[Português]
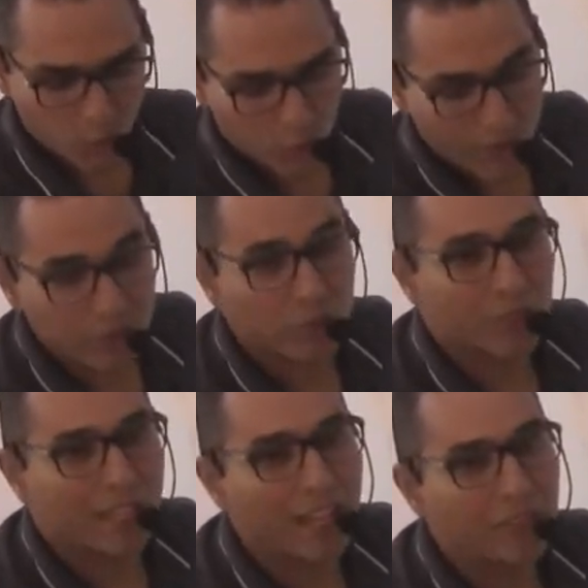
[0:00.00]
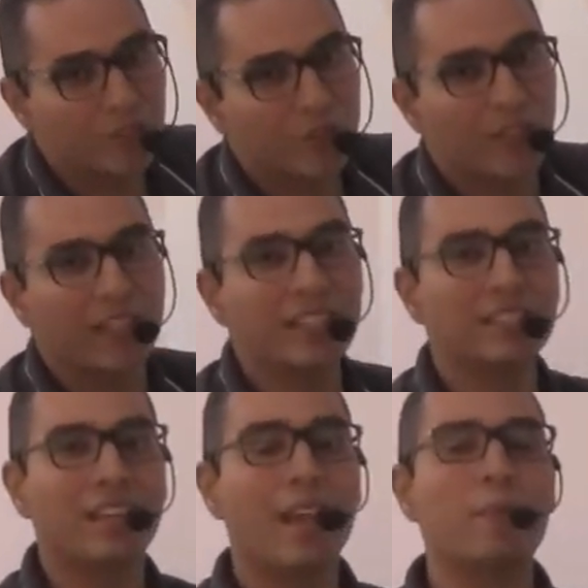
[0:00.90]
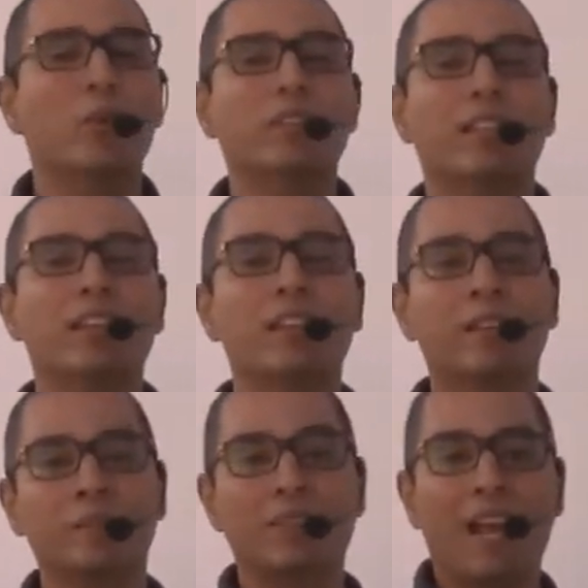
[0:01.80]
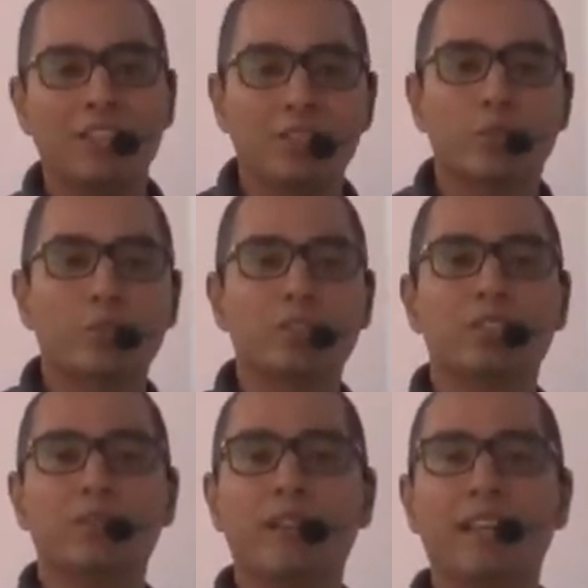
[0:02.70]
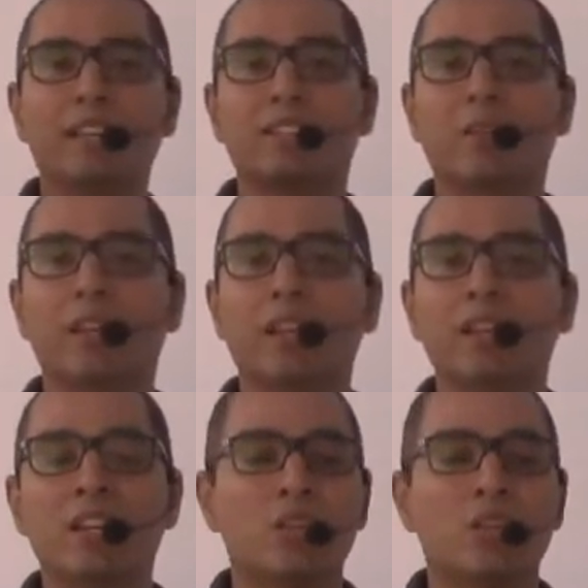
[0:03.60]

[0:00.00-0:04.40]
um resultado diferente, é bom ter atitudes diferentes, tá ok?